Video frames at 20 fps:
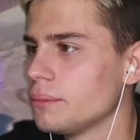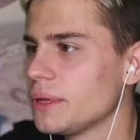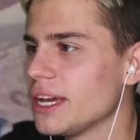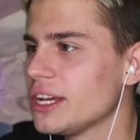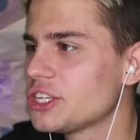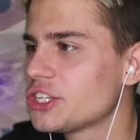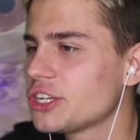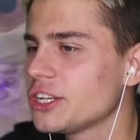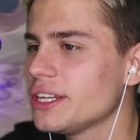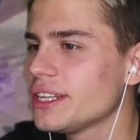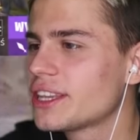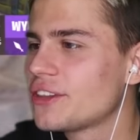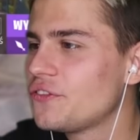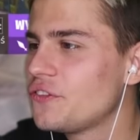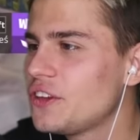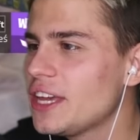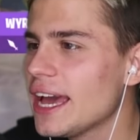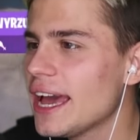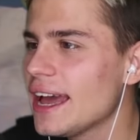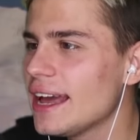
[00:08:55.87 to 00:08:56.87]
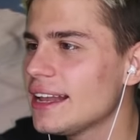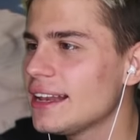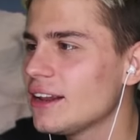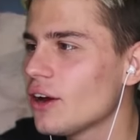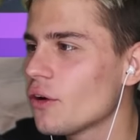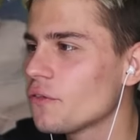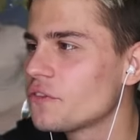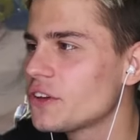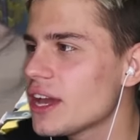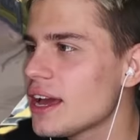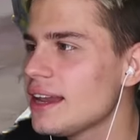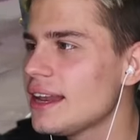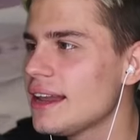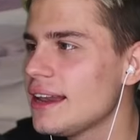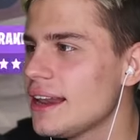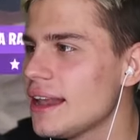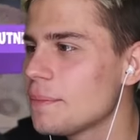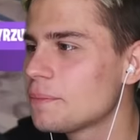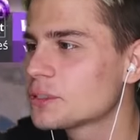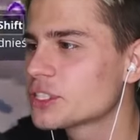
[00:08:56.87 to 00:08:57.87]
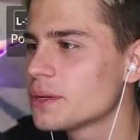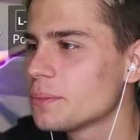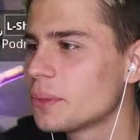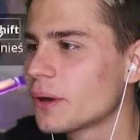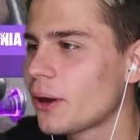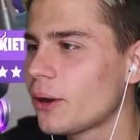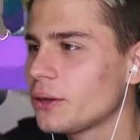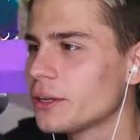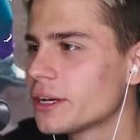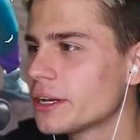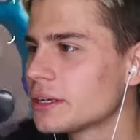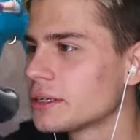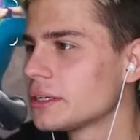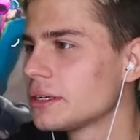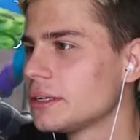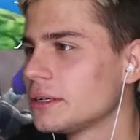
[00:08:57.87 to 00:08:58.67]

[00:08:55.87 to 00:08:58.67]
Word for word: miałeś dwie o wiele lepsze bronie.